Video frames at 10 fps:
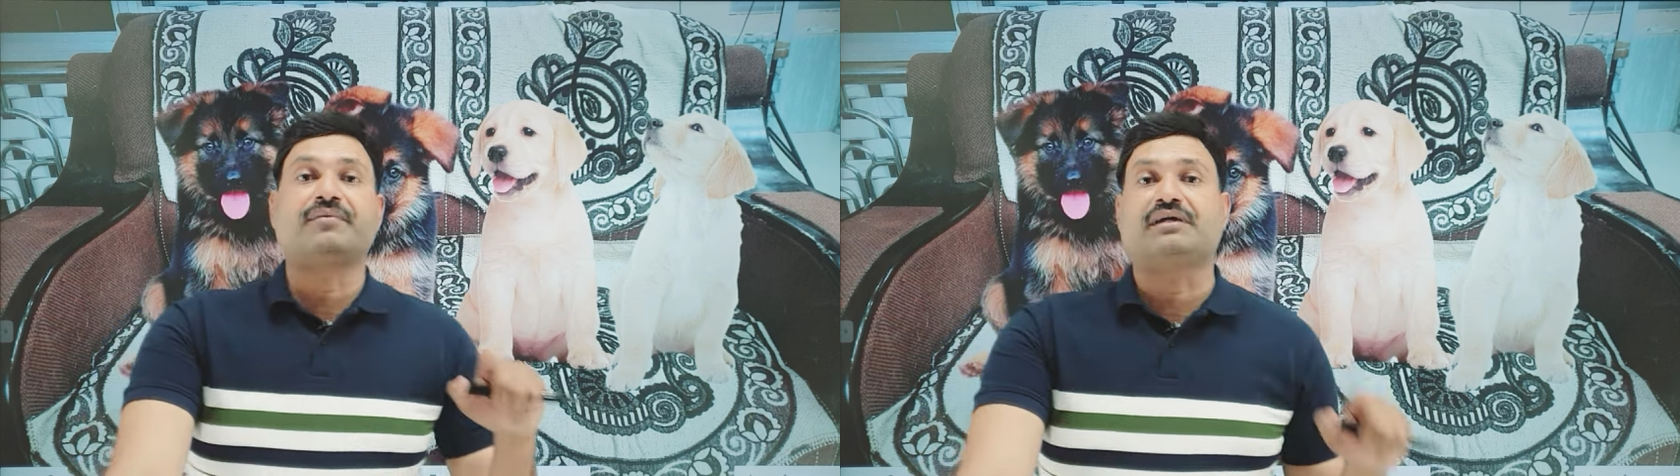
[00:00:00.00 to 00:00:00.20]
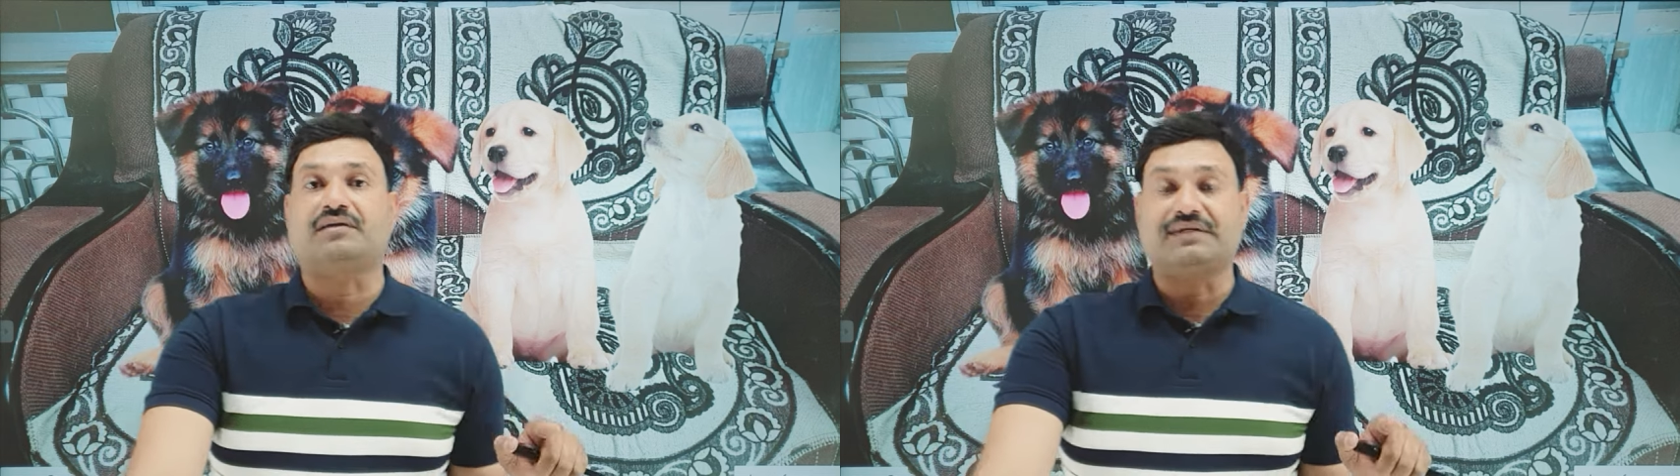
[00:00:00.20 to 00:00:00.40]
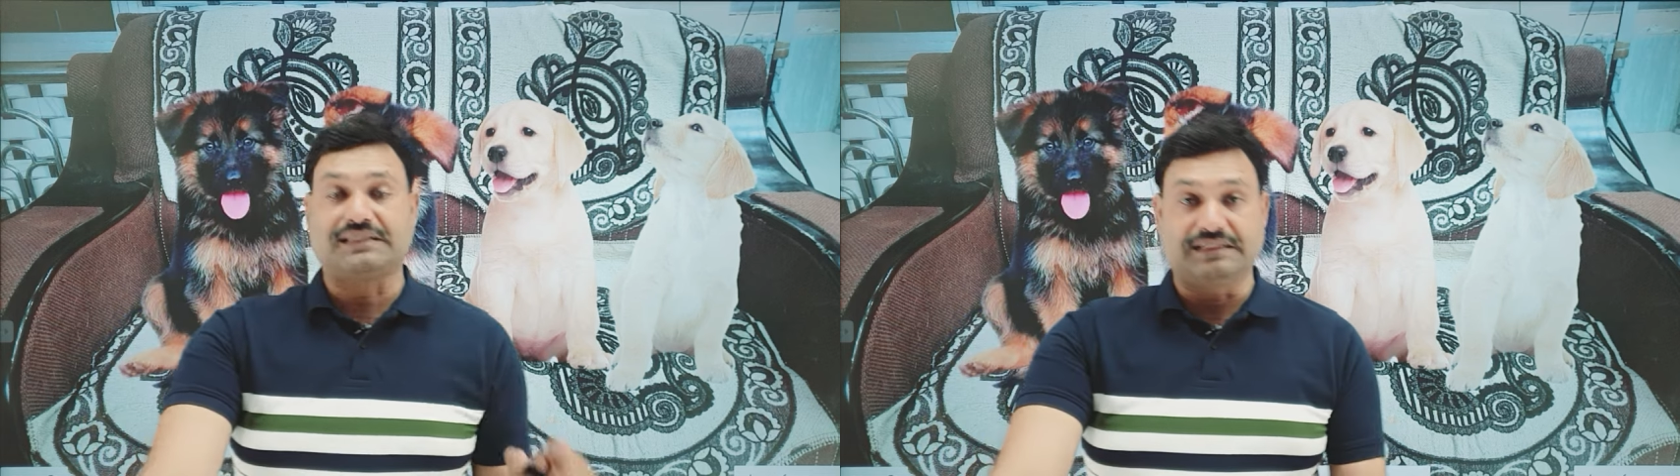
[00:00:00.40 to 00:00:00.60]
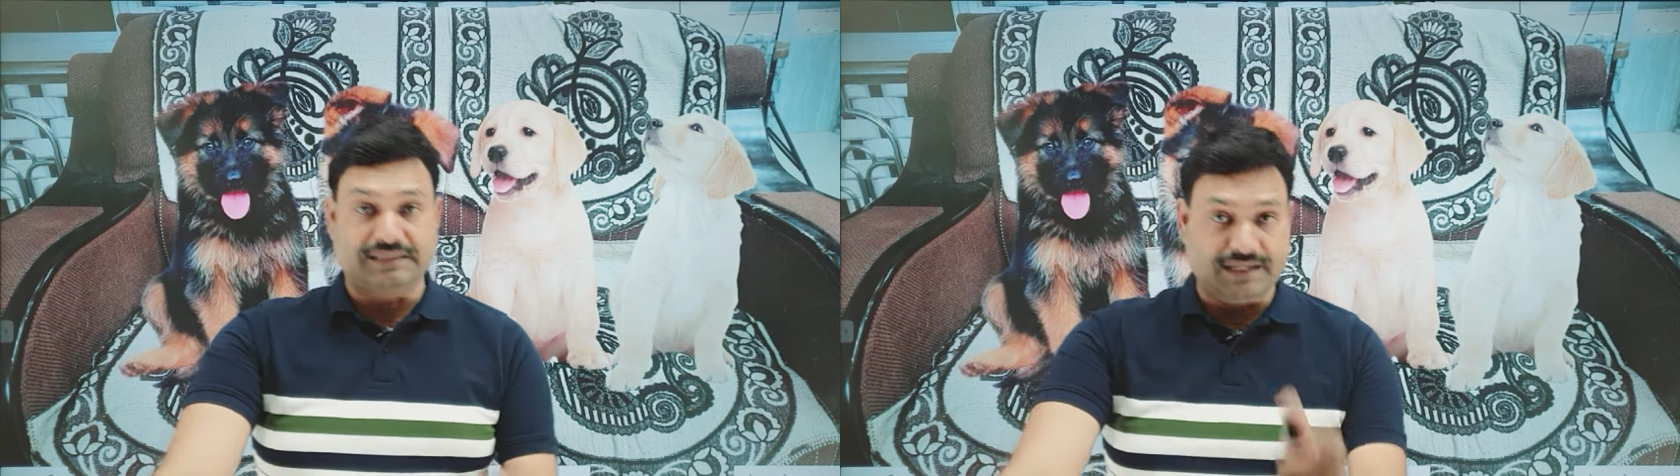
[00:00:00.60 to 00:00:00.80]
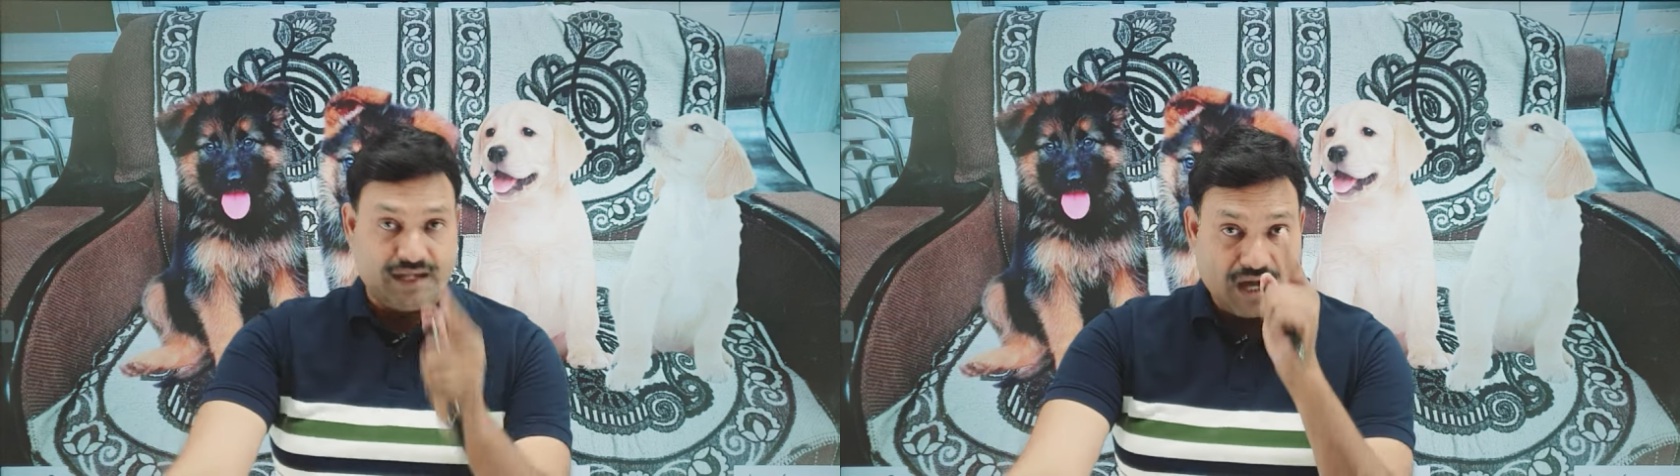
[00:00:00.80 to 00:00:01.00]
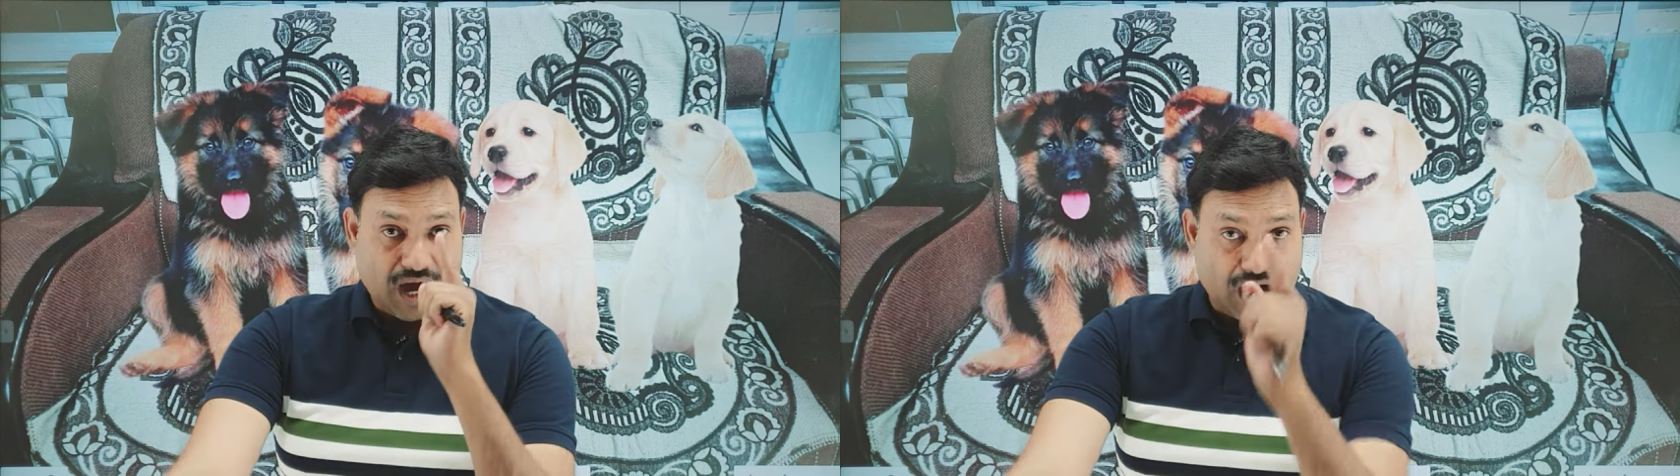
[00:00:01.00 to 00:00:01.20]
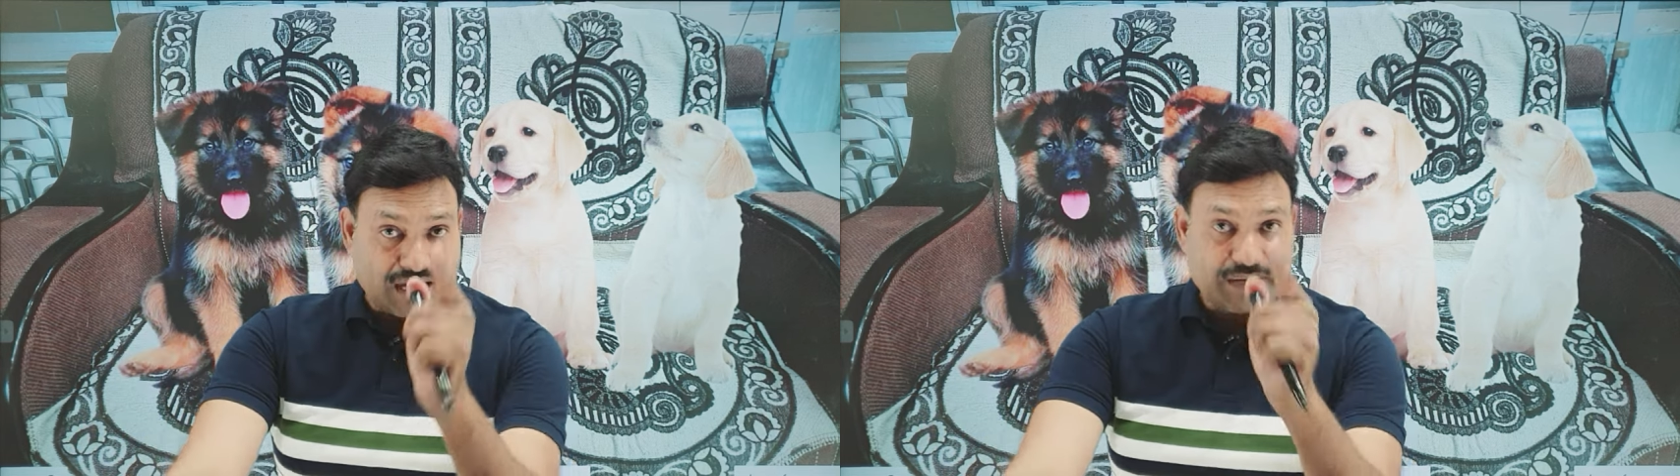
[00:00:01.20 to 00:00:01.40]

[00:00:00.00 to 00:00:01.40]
करवाते रहते हैं अगर